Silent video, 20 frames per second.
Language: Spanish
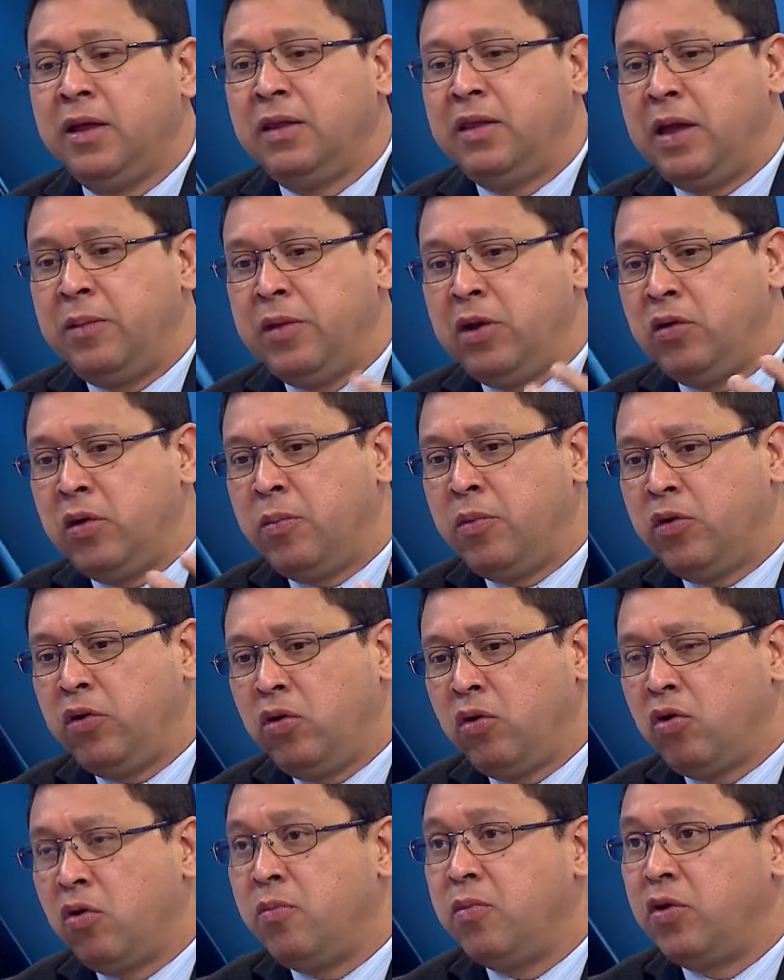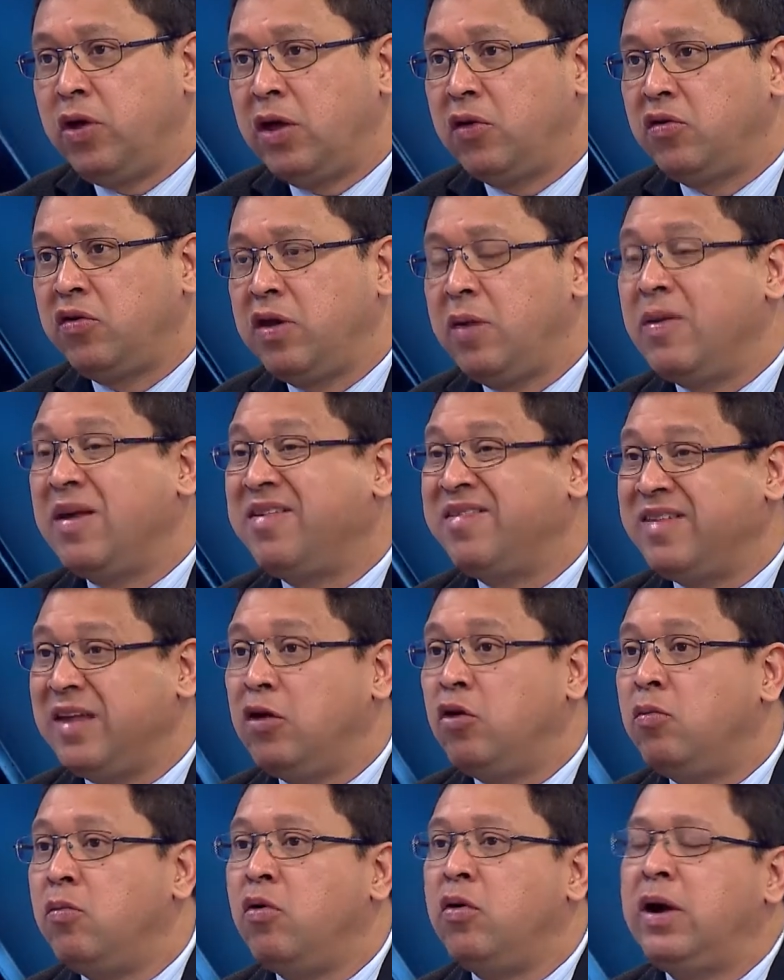También nos apoyó con un proyecto que se llama
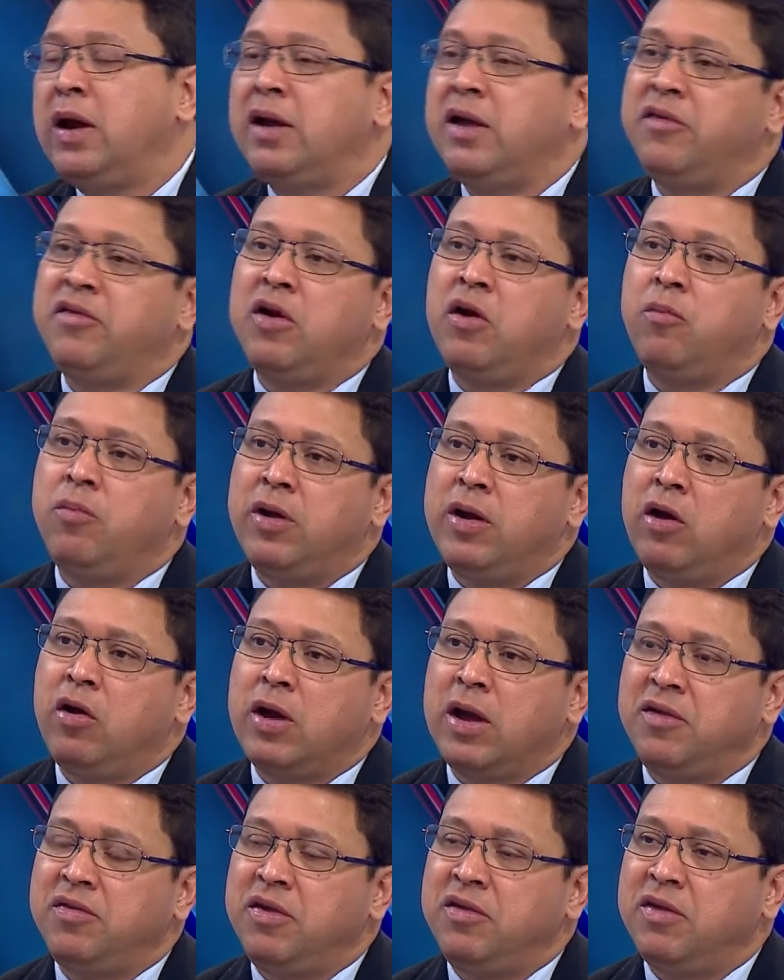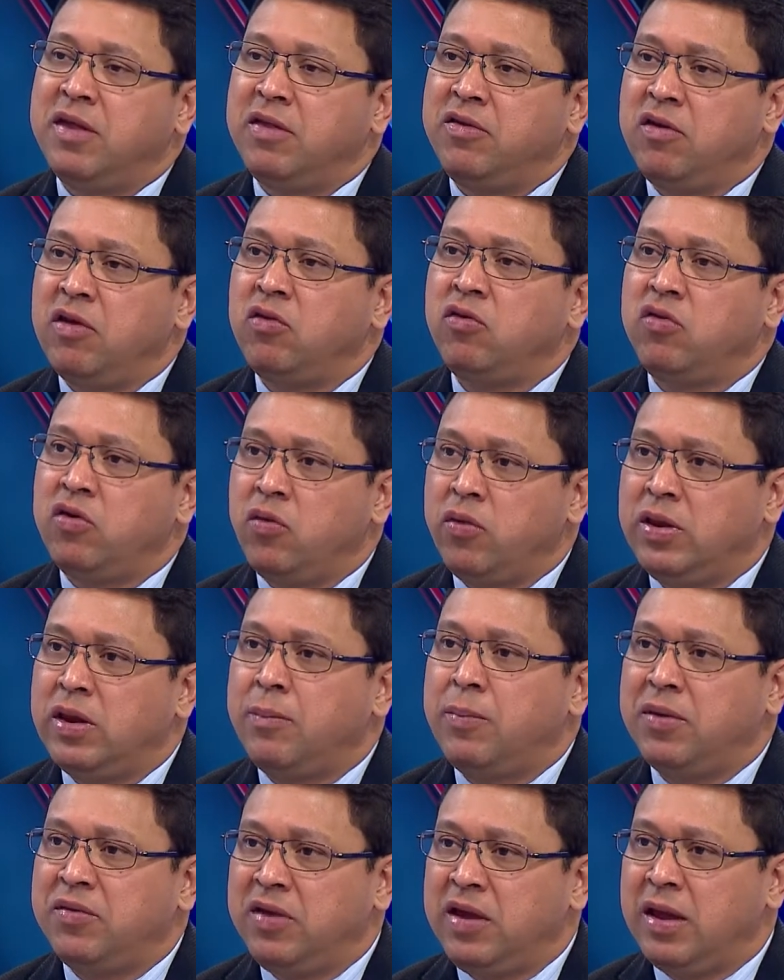Cero Mora, que se han operado casi 650
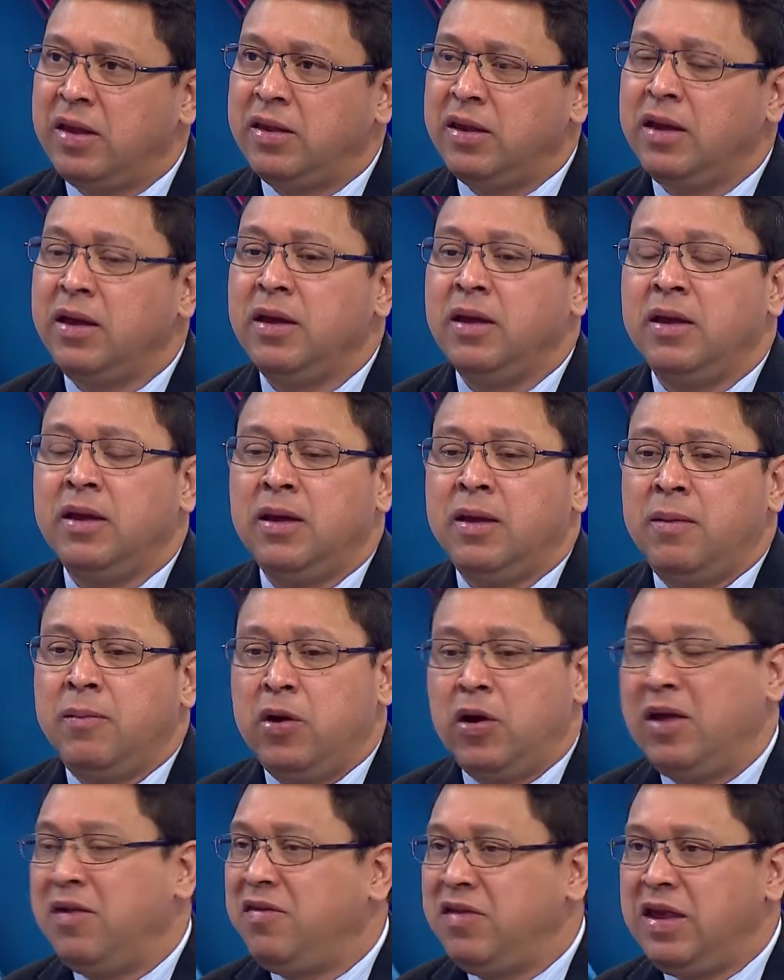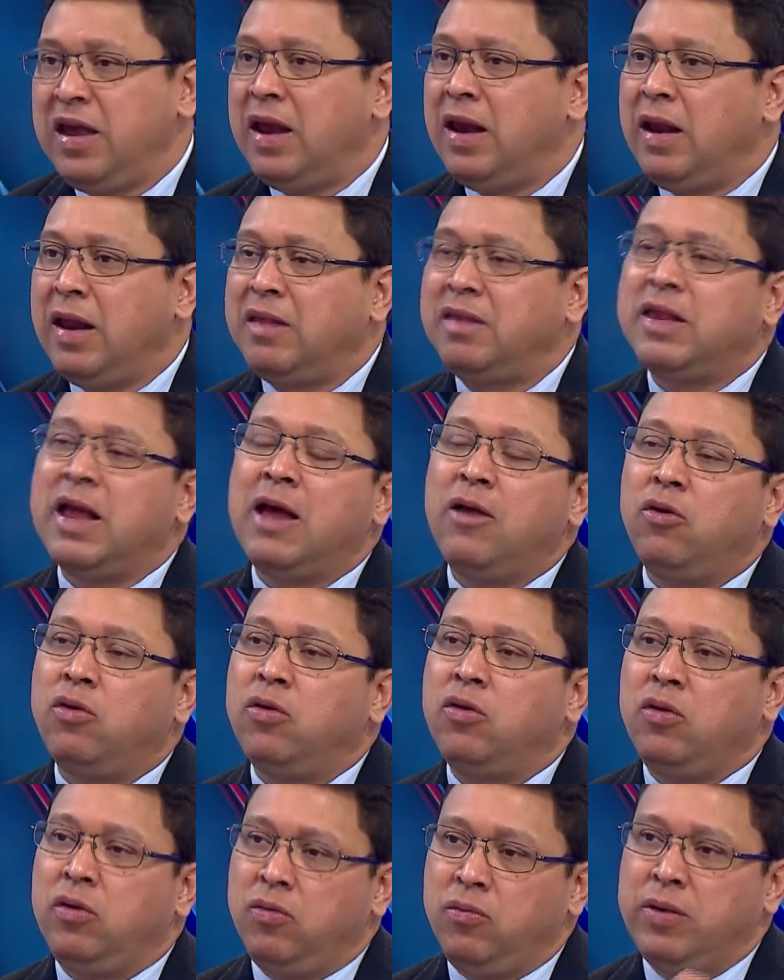pacientes, pero ahí sí el
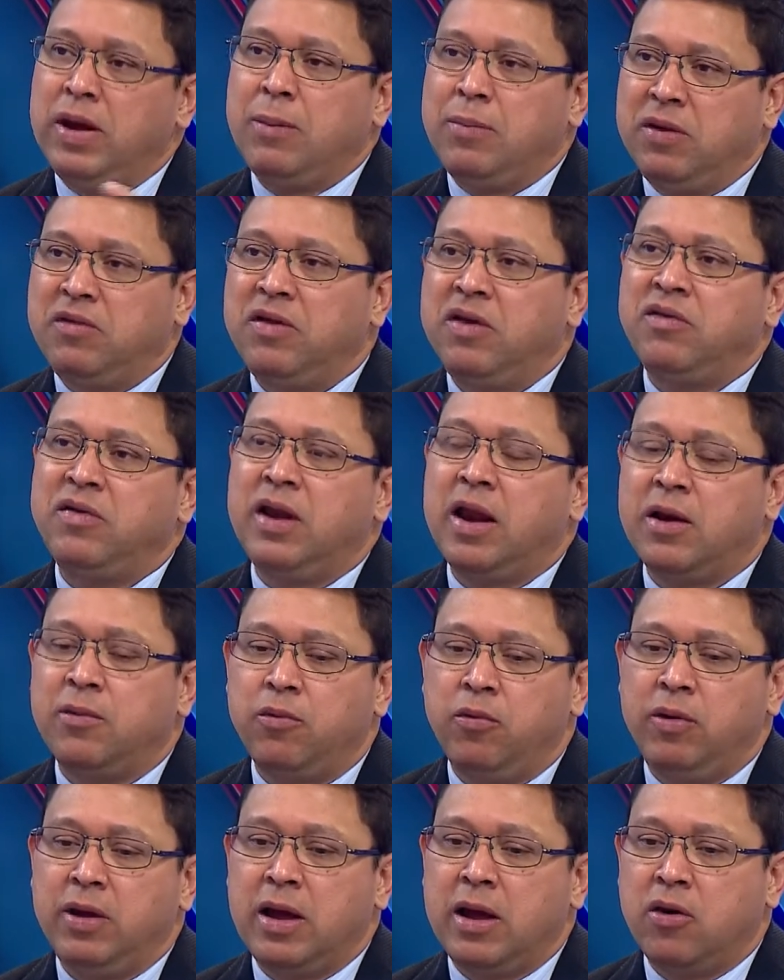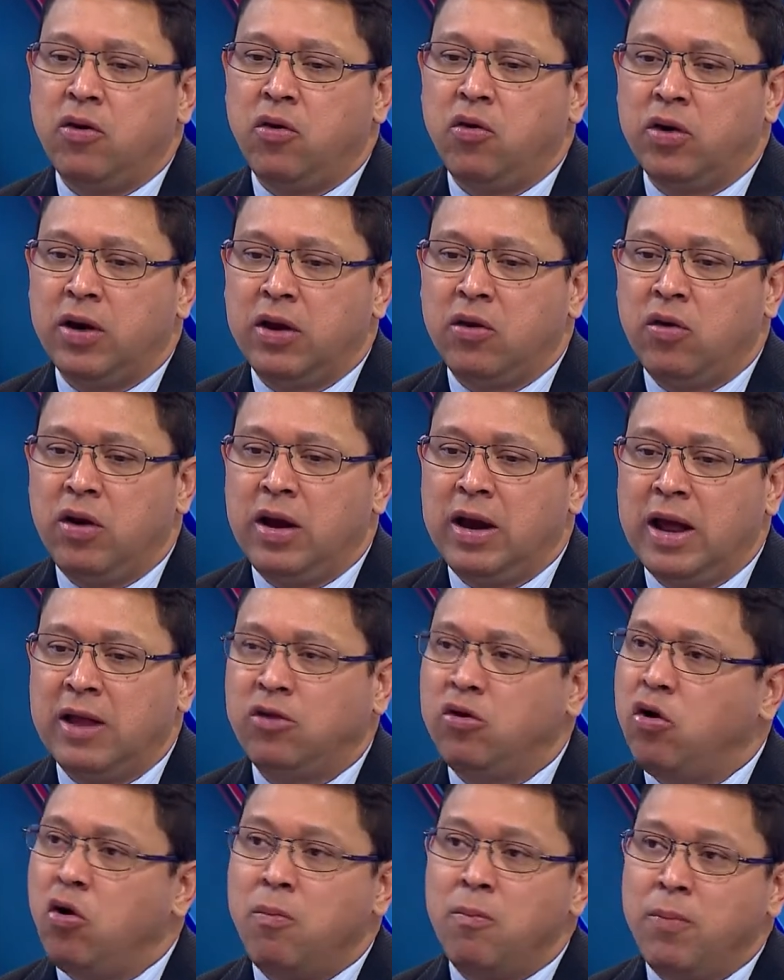Estado, la Presidencia de la República corre con el
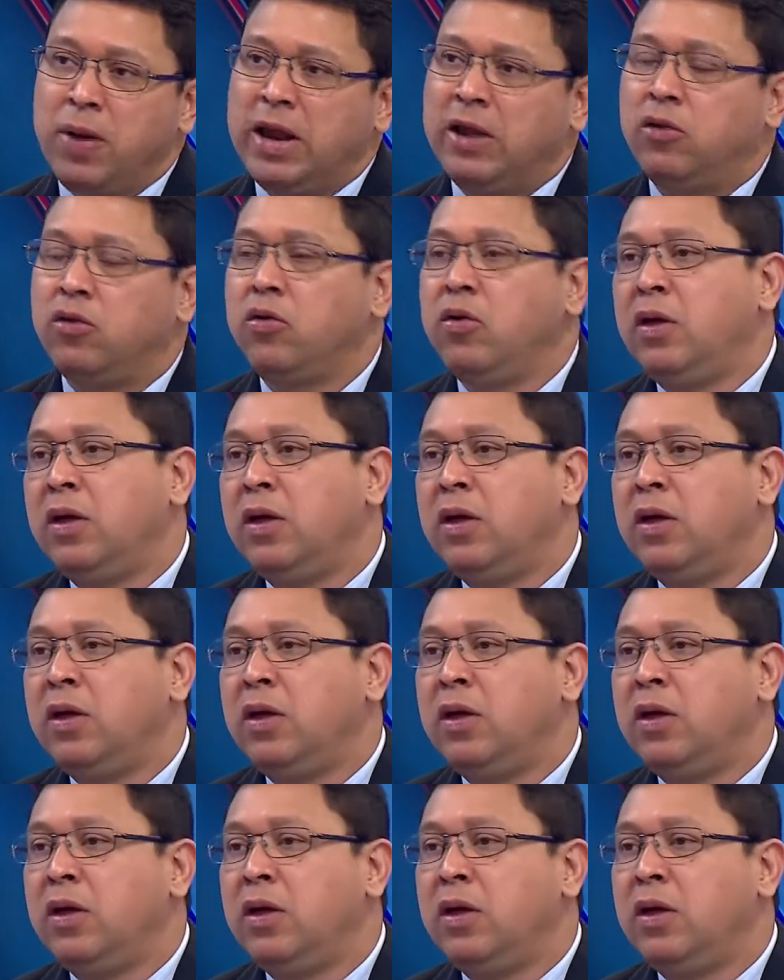gasto completo